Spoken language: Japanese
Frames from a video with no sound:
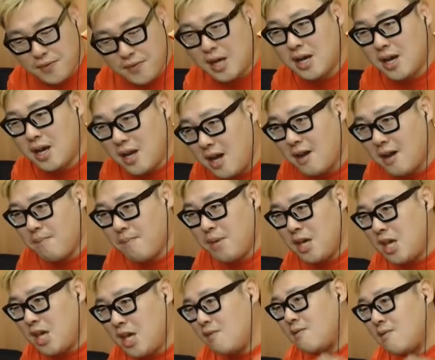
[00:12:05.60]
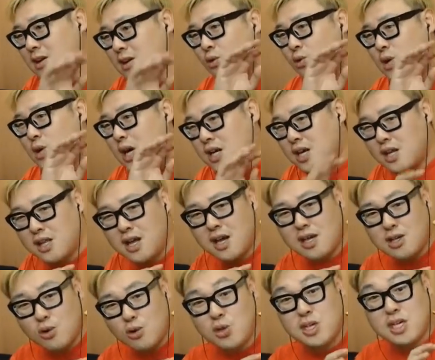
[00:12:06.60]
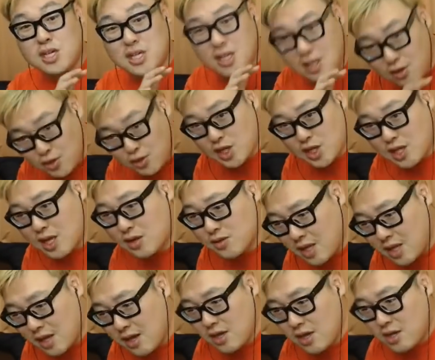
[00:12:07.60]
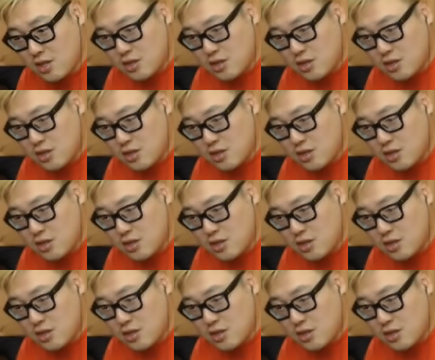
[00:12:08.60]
だから、迷惑をかけないように生きるんじゃなくて、